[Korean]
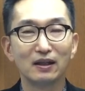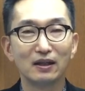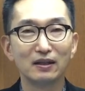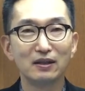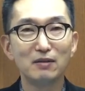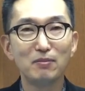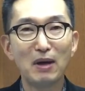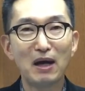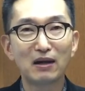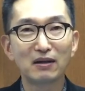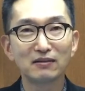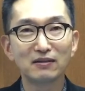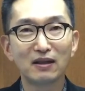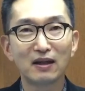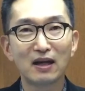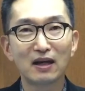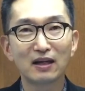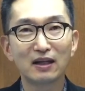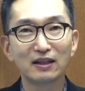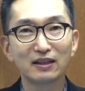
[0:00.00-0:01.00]
희망을
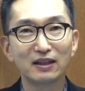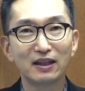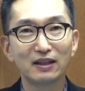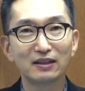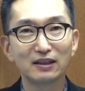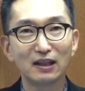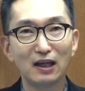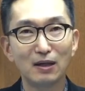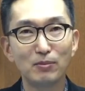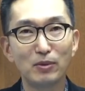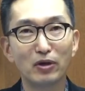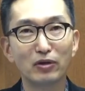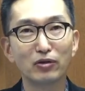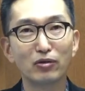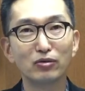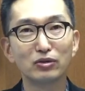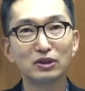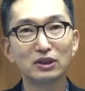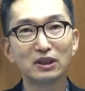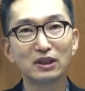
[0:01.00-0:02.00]
생각하기에 참
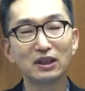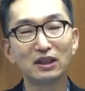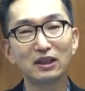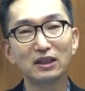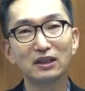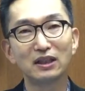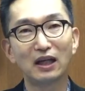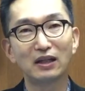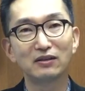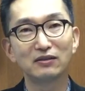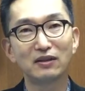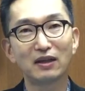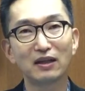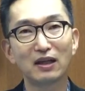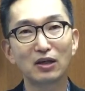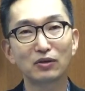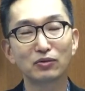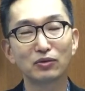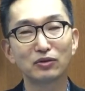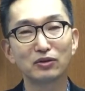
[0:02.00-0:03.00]
어려운 시기라는
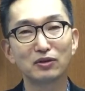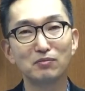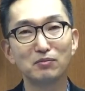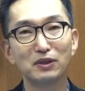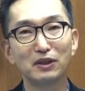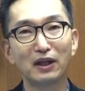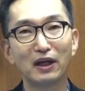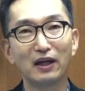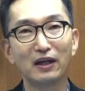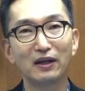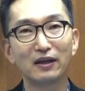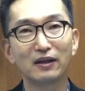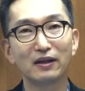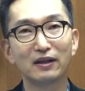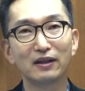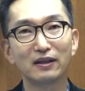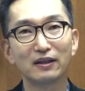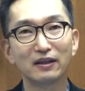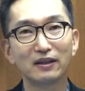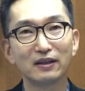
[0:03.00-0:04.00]
생각도 듭니다.
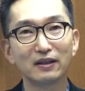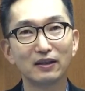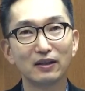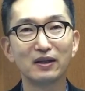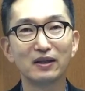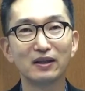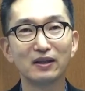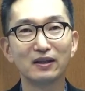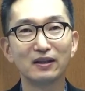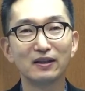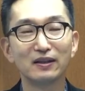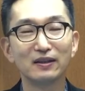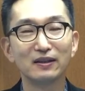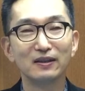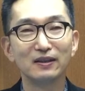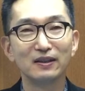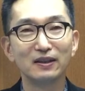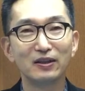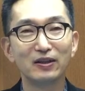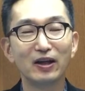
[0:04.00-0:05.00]

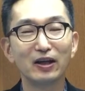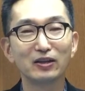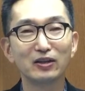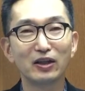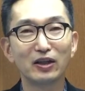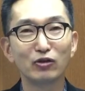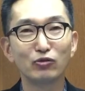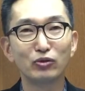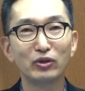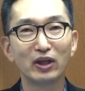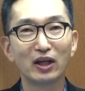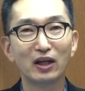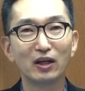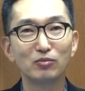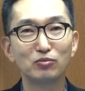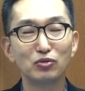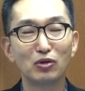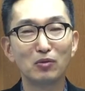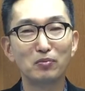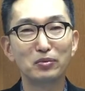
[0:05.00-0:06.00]
이러한 때에 우리가
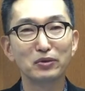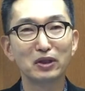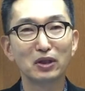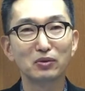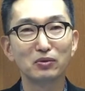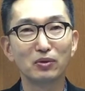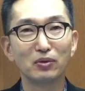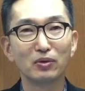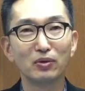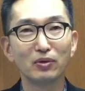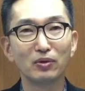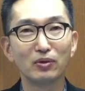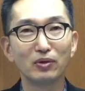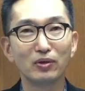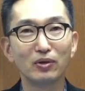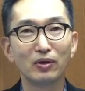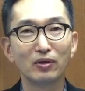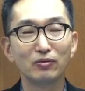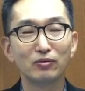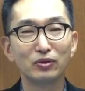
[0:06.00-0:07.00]
무엇보다도
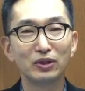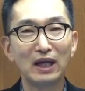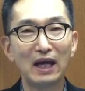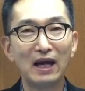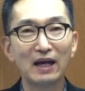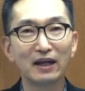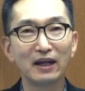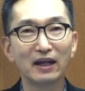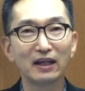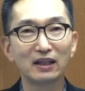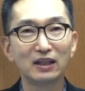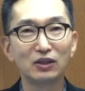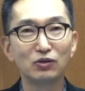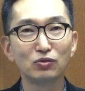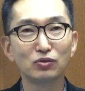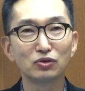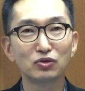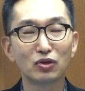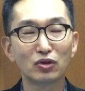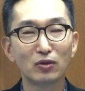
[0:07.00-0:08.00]
우리 안에
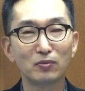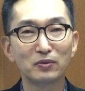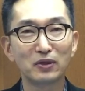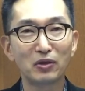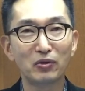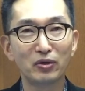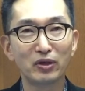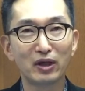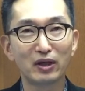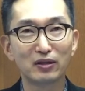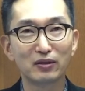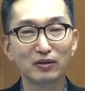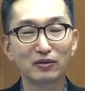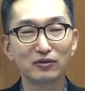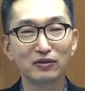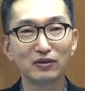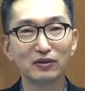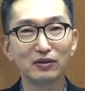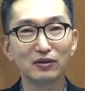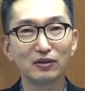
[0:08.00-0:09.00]
기둥처럼 세워야 하는
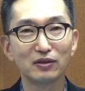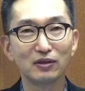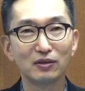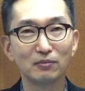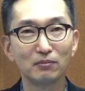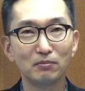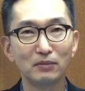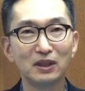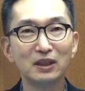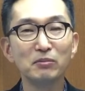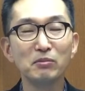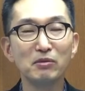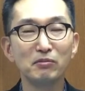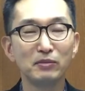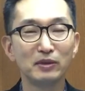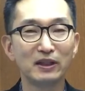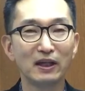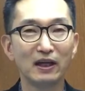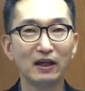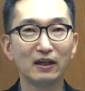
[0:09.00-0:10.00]
것은
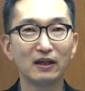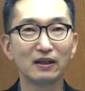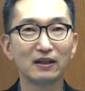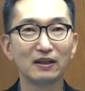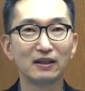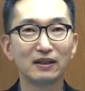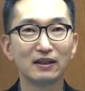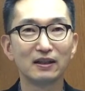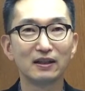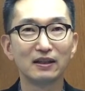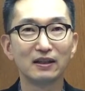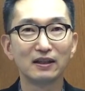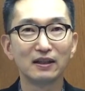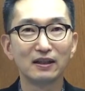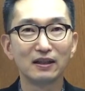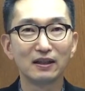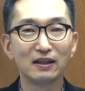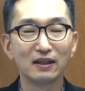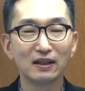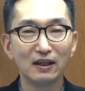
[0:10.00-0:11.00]
믿음입니다.
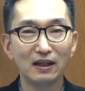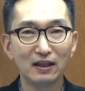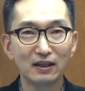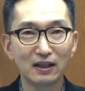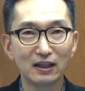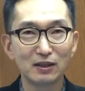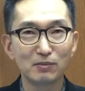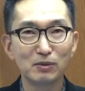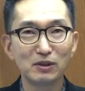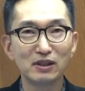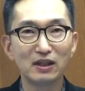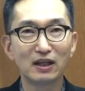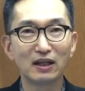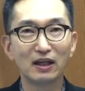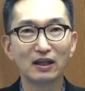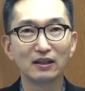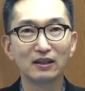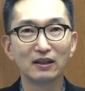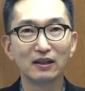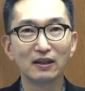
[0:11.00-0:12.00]
하나님을
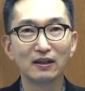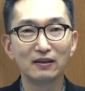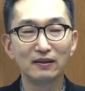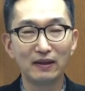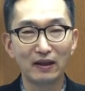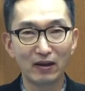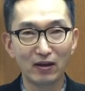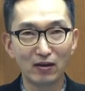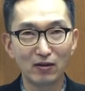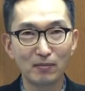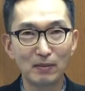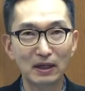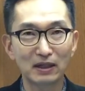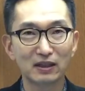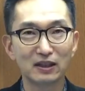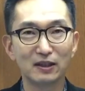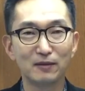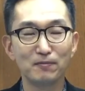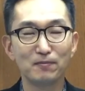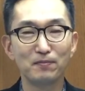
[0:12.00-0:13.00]
향한 내어
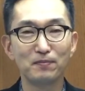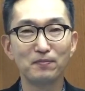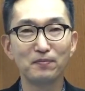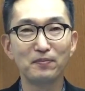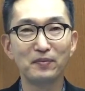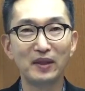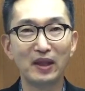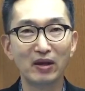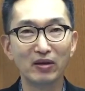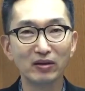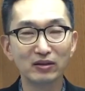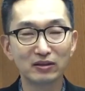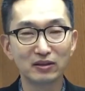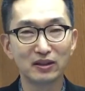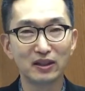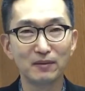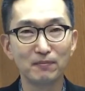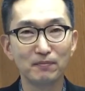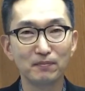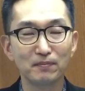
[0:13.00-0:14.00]
맡김, 내어
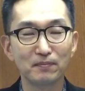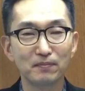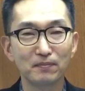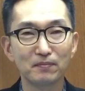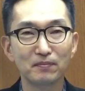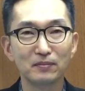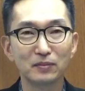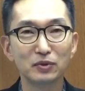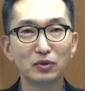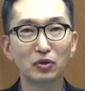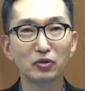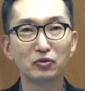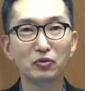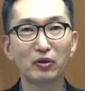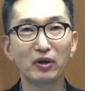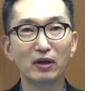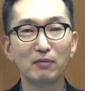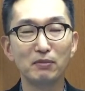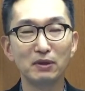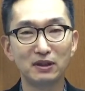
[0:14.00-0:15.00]

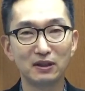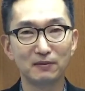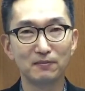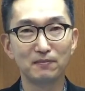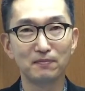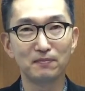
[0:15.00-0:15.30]
드림으로서의 믿음,